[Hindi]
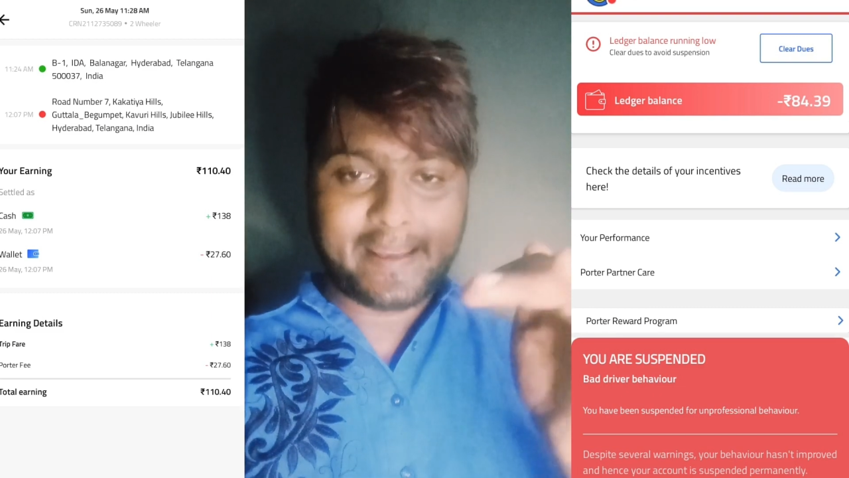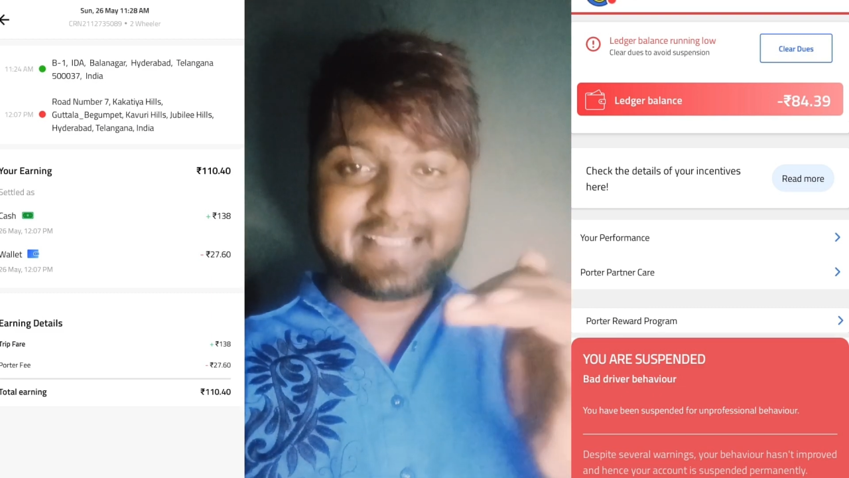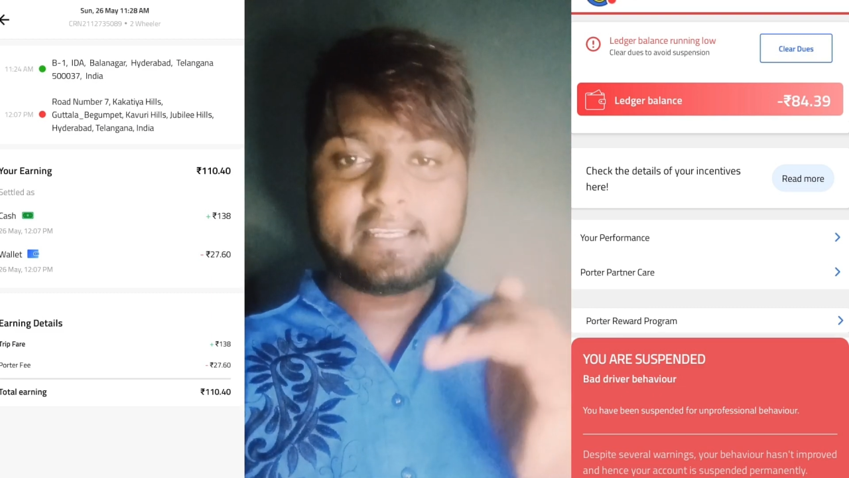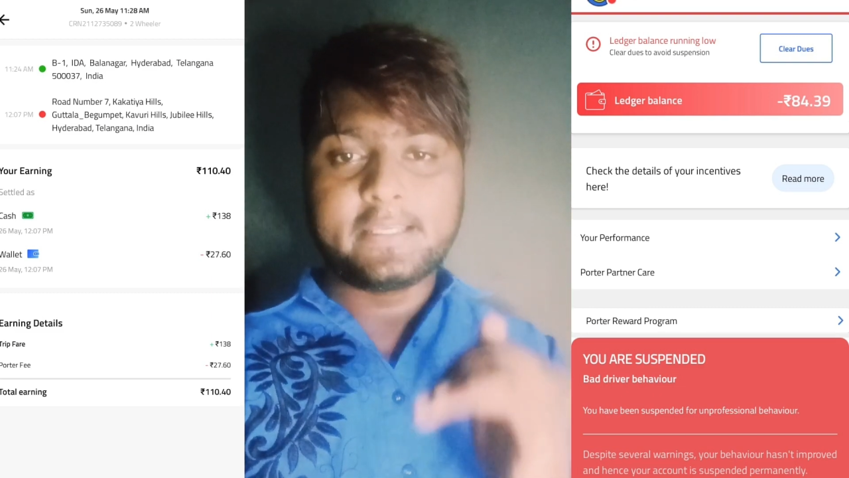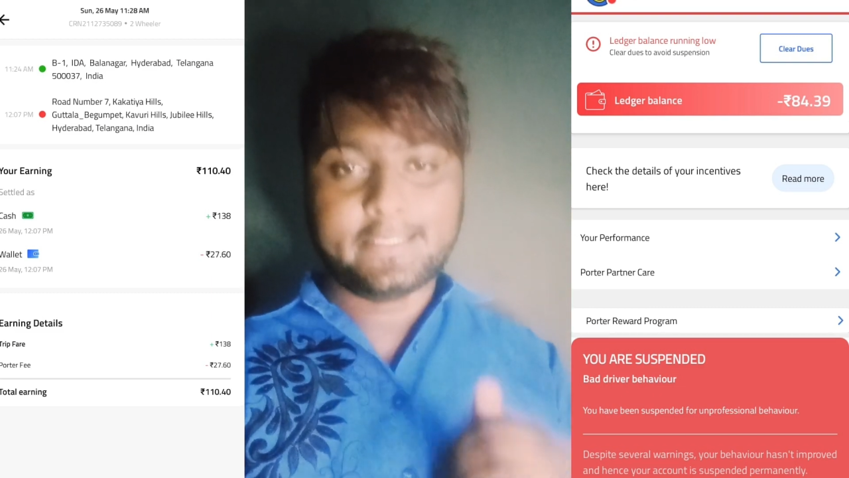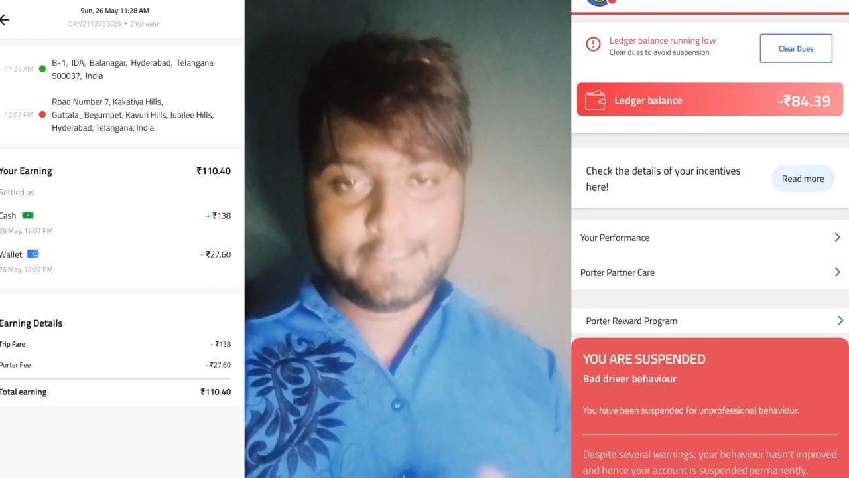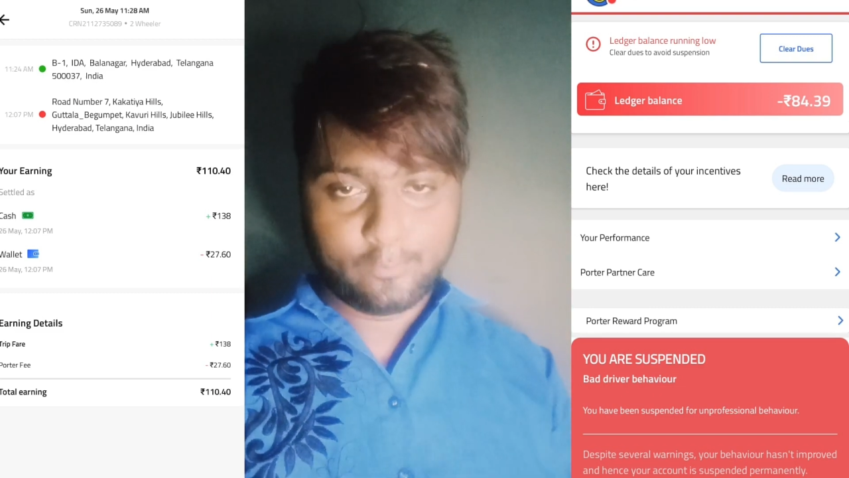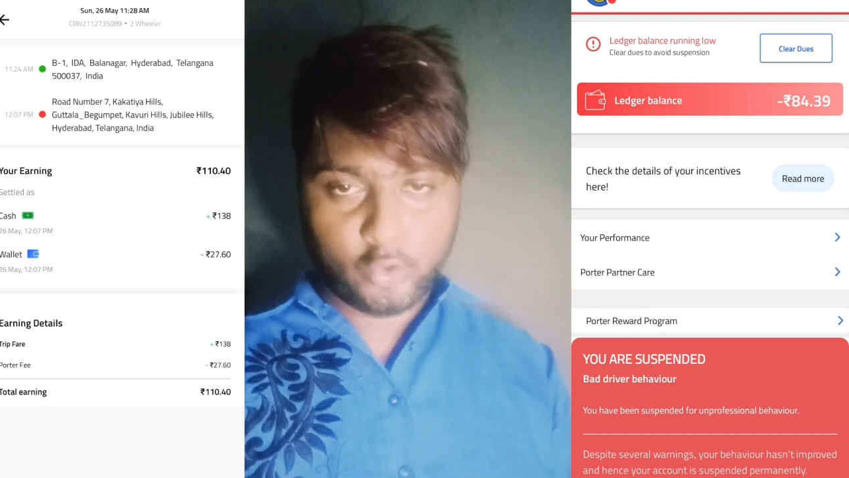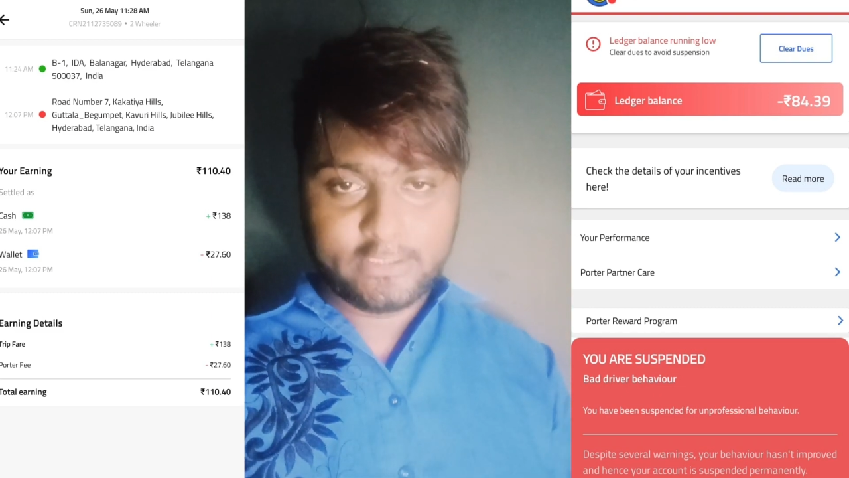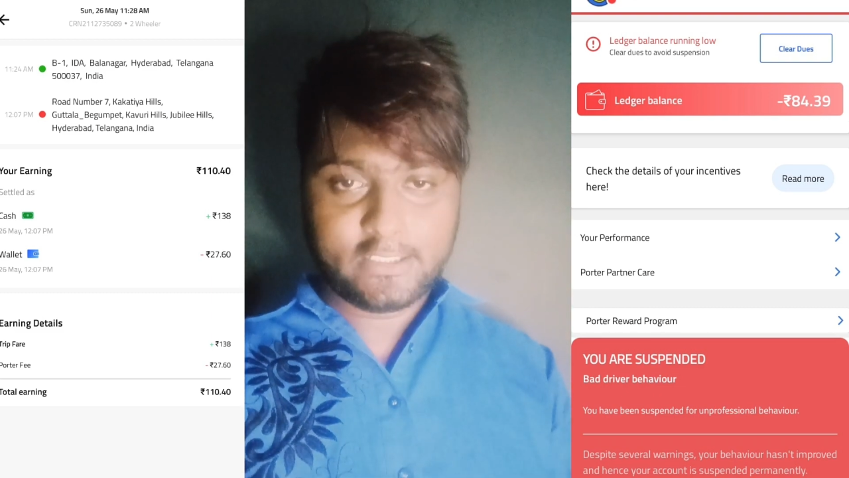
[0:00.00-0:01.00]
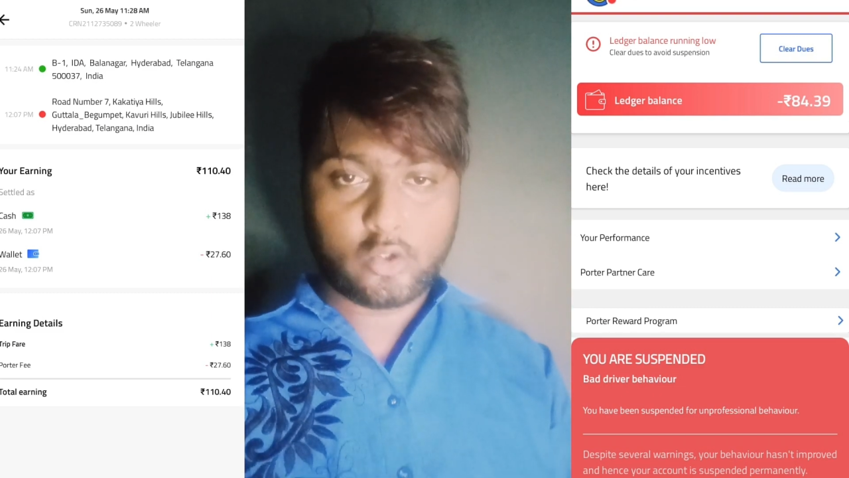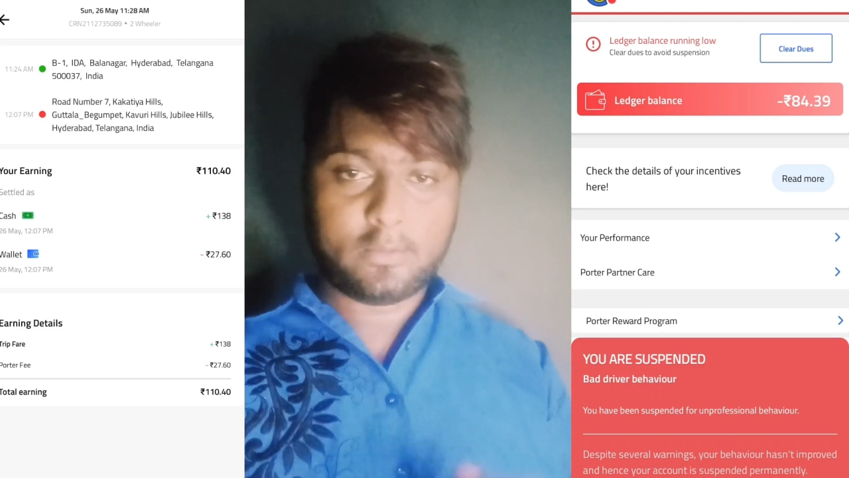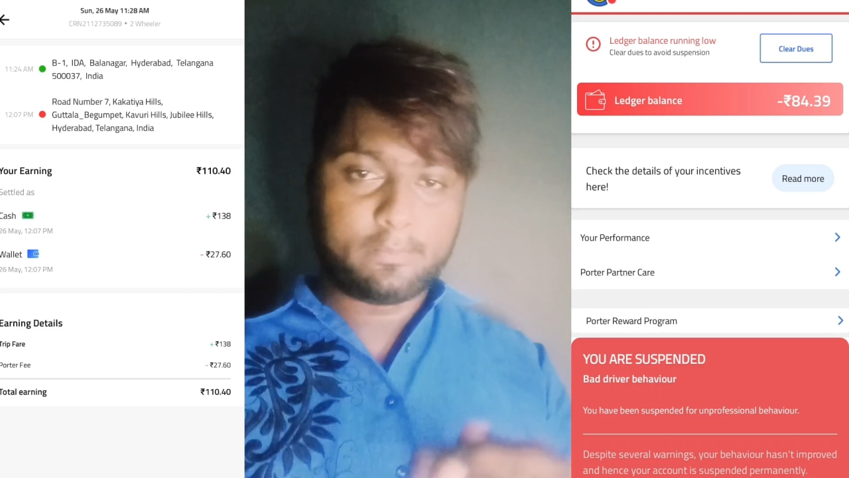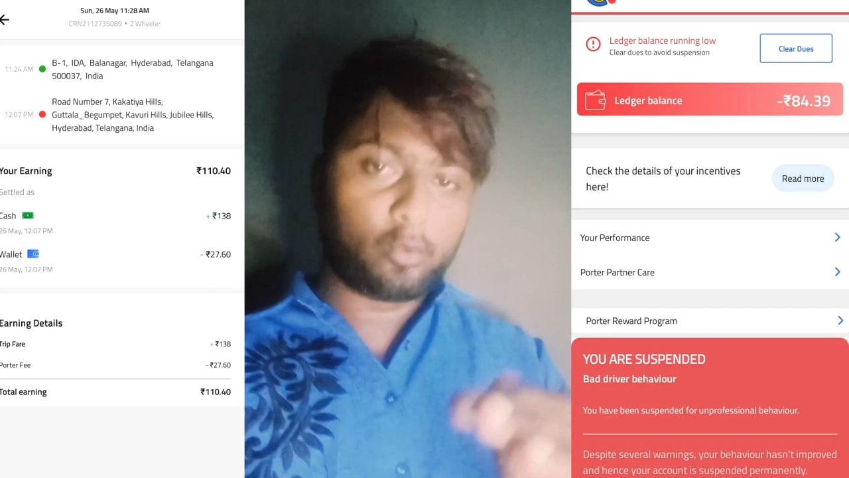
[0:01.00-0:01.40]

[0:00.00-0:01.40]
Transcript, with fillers: भेजने के लिए बोलिए कोई